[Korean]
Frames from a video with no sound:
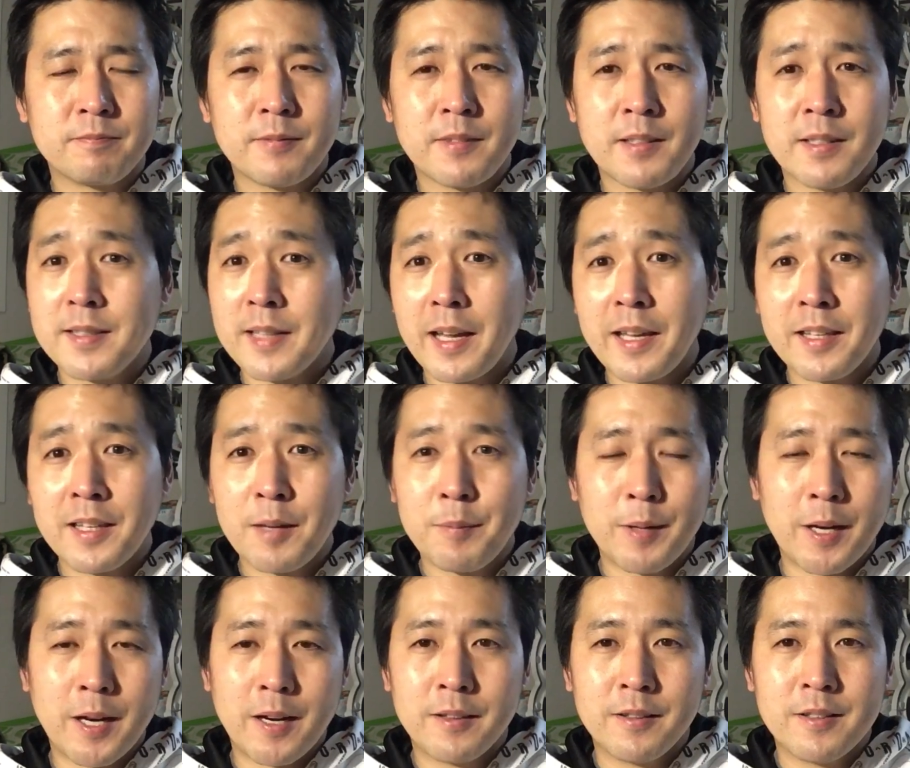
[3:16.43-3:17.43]
쌓인 게
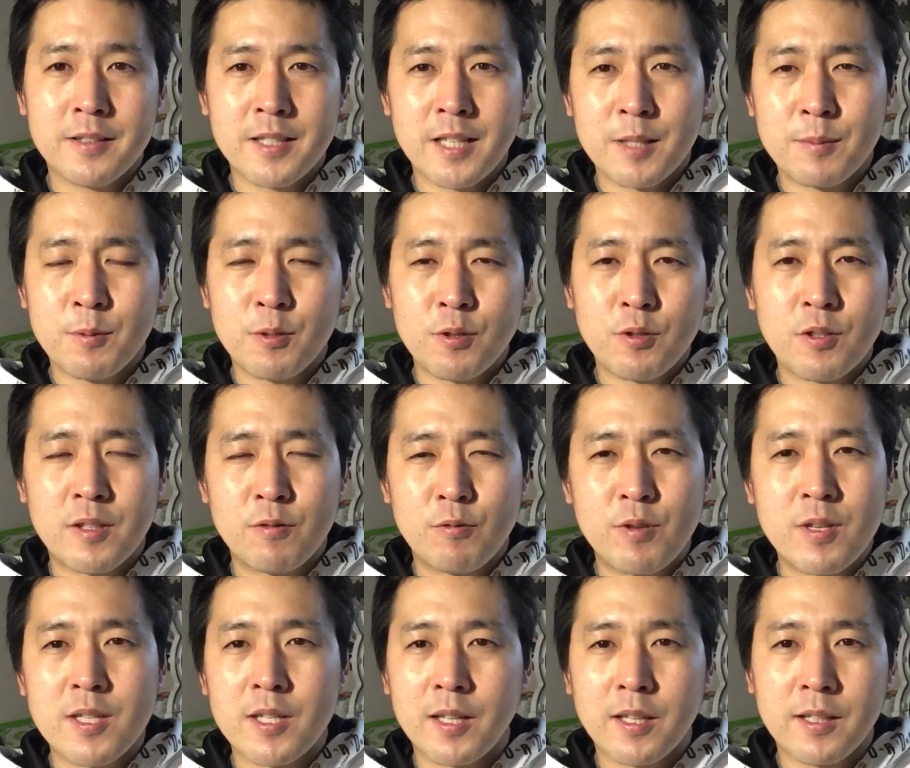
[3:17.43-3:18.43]
많았는지 아니면
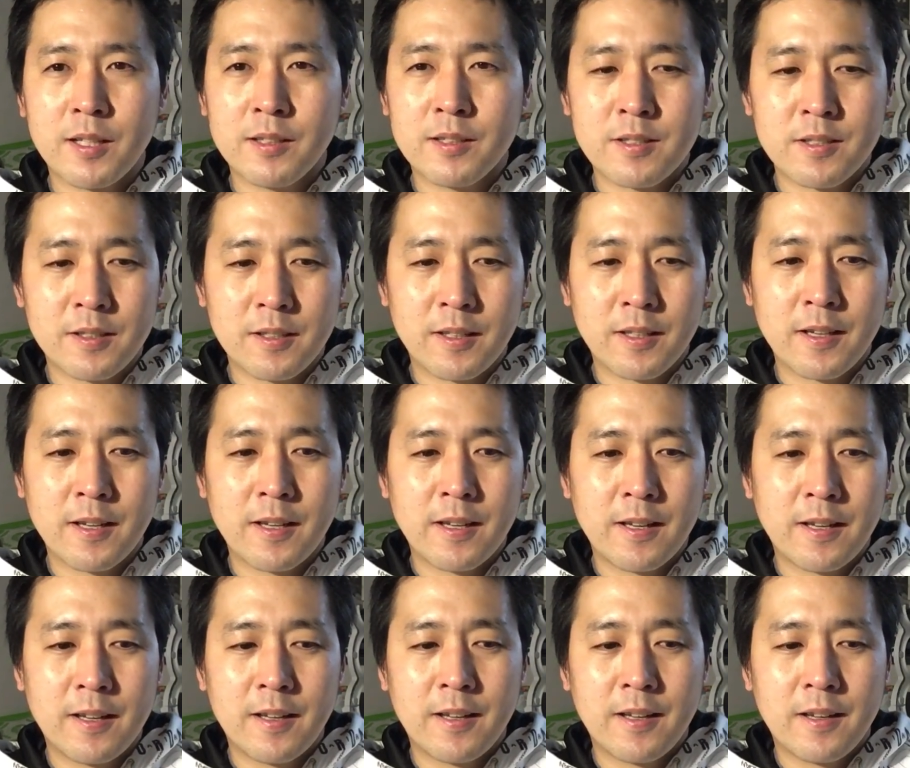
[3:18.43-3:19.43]
귀찮았는지
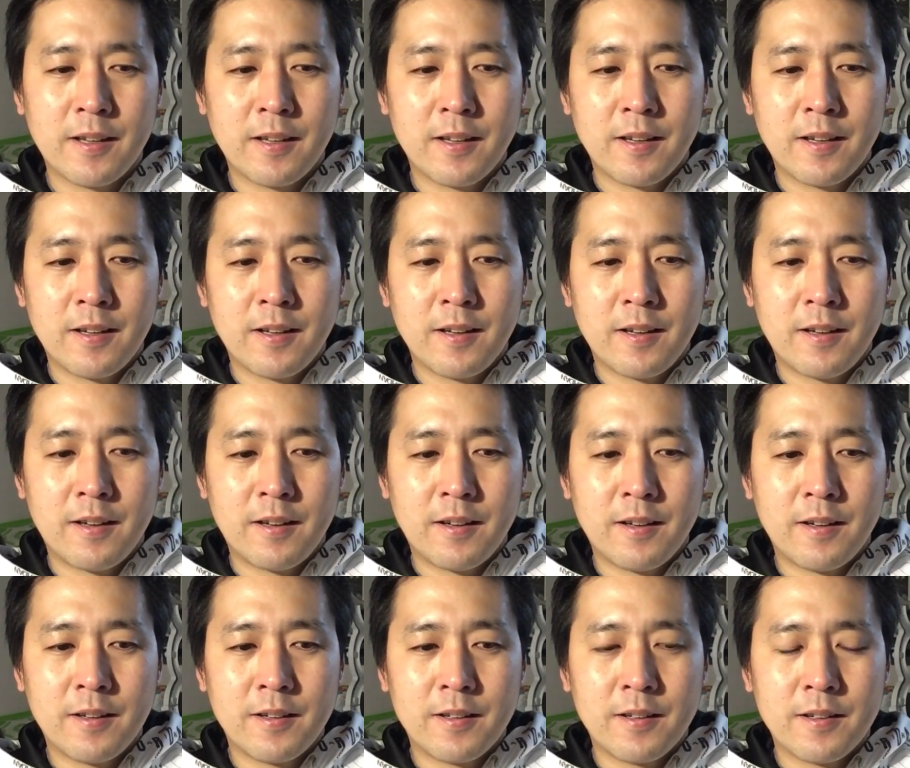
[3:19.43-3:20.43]

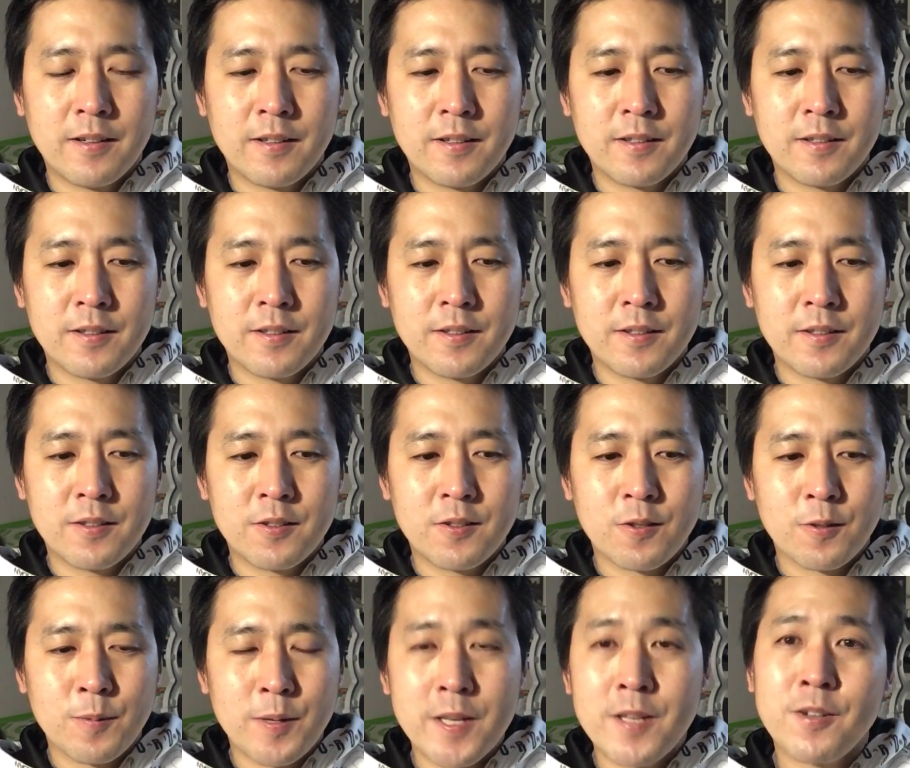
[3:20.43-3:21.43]
아,
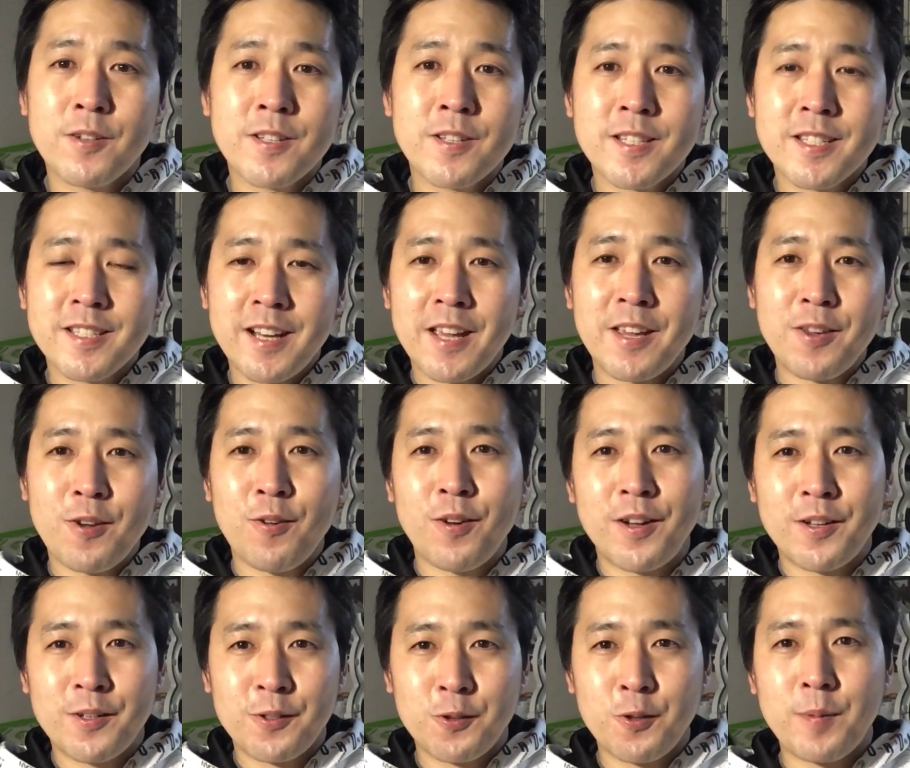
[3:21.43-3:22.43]
정말 이런 쓰레기
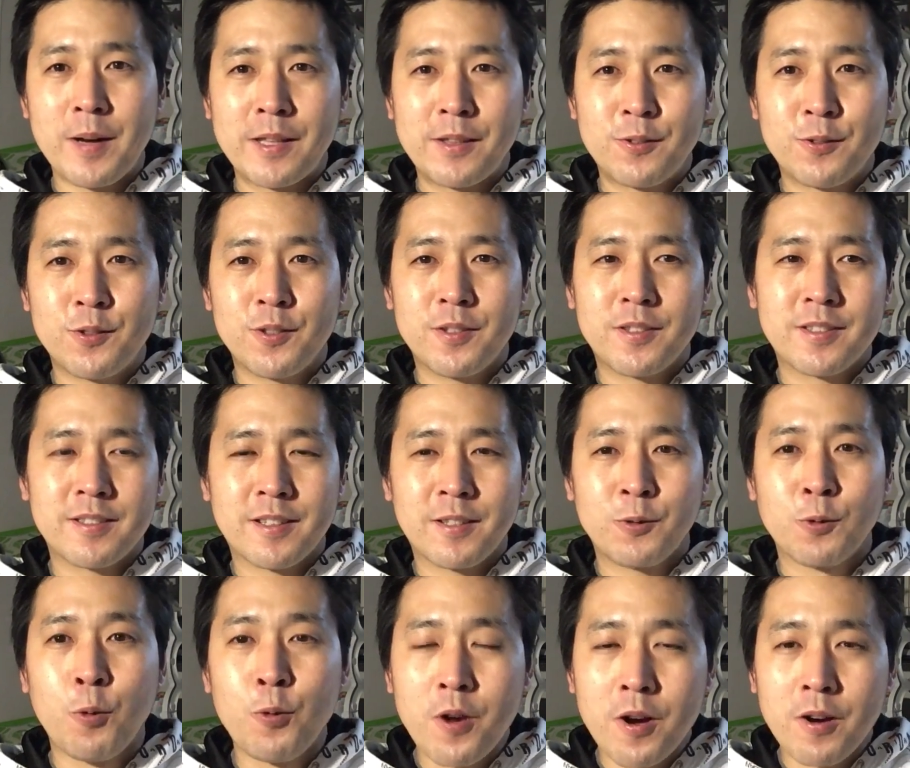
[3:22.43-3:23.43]
영화를 또 만들 수 있을까?
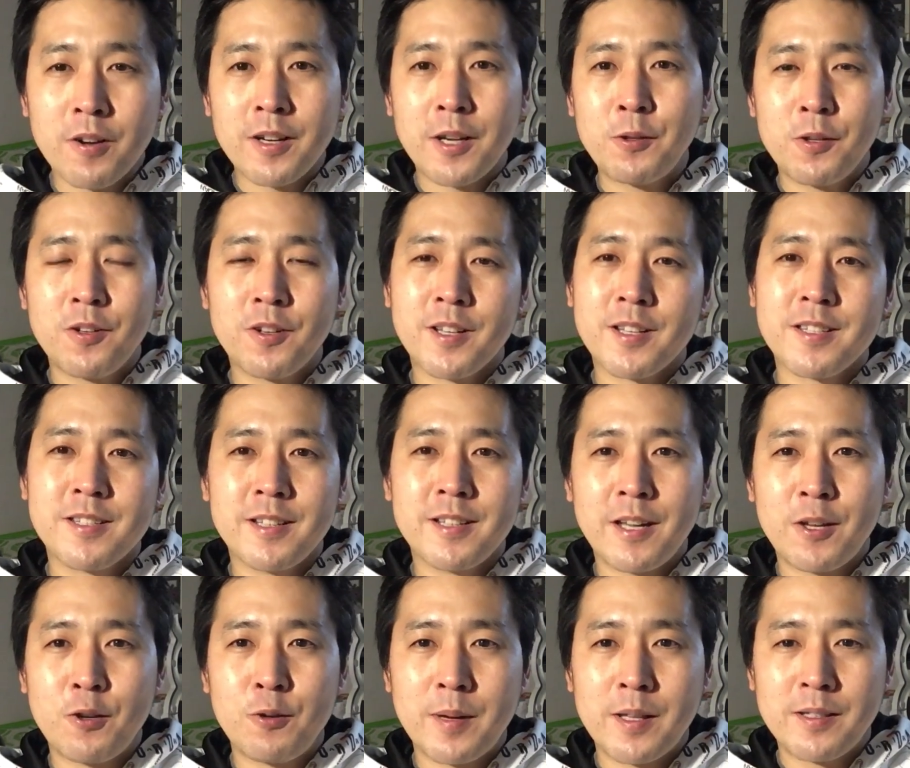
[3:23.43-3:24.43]
노력을 해도 이렇게
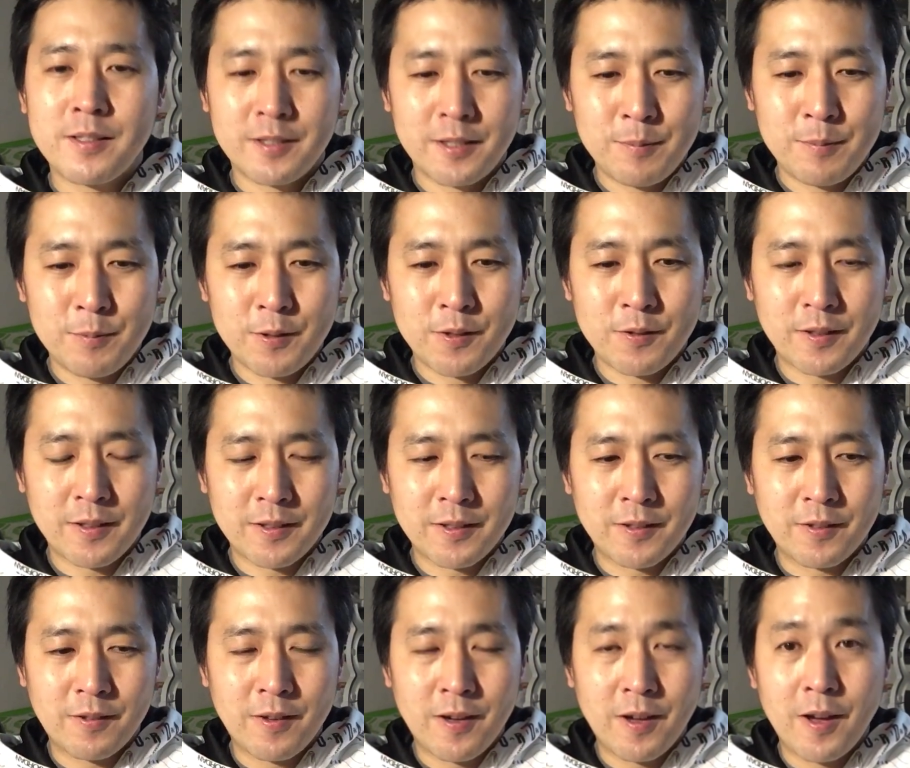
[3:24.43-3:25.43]
쓰레기로 만들긴 힘들 것
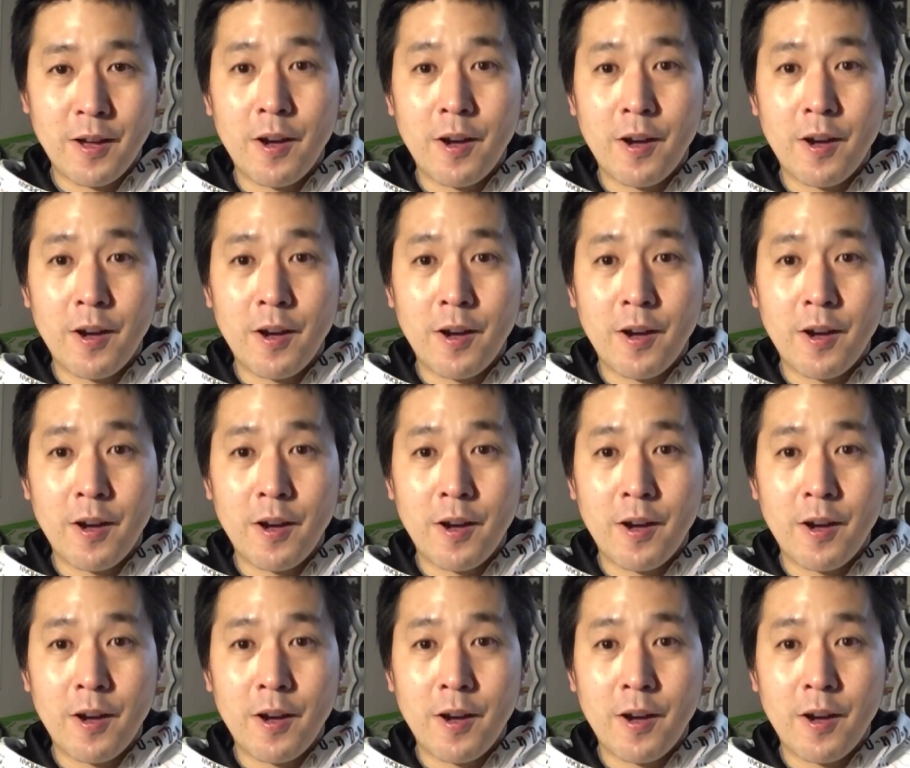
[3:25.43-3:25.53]
같아요.